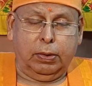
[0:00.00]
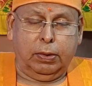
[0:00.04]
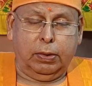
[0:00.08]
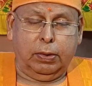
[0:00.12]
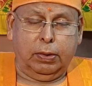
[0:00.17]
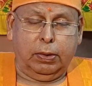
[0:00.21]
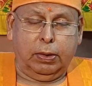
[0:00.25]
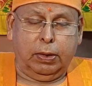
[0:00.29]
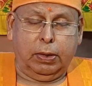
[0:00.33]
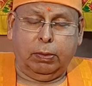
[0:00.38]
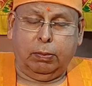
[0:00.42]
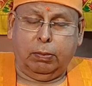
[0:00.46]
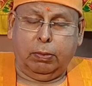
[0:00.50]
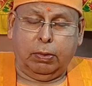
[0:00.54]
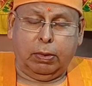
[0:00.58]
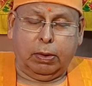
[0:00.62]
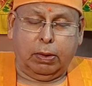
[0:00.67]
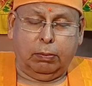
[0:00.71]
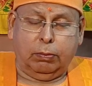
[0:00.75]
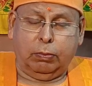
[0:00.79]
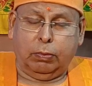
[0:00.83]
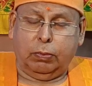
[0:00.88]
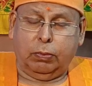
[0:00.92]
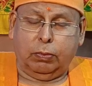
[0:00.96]
एवं
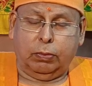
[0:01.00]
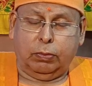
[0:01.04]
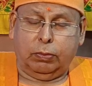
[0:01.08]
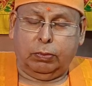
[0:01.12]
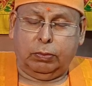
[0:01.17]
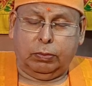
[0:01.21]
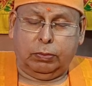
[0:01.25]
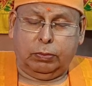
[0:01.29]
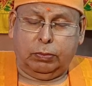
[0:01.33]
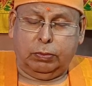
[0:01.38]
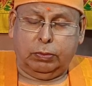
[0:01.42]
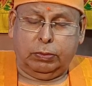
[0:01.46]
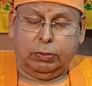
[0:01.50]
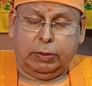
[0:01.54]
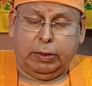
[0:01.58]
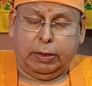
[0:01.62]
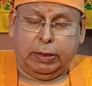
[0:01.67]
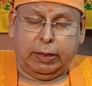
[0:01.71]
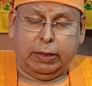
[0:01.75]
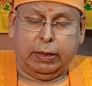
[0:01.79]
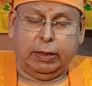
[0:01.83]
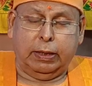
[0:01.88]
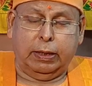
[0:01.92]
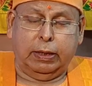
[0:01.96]
हम कुछ
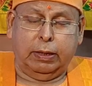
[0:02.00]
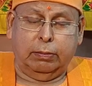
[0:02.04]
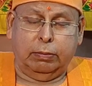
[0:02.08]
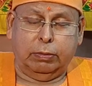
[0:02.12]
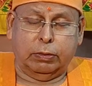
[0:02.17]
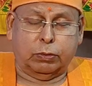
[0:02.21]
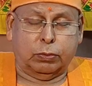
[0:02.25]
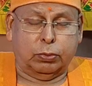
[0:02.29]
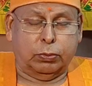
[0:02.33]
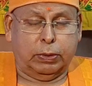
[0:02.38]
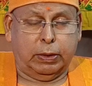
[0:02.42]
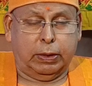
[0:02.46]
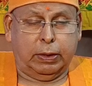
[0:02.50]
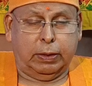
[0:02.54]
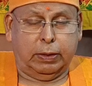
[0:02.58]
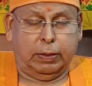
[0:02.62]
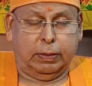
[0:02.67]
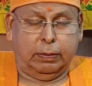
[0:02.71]
देखे नहीं बस सुने हैं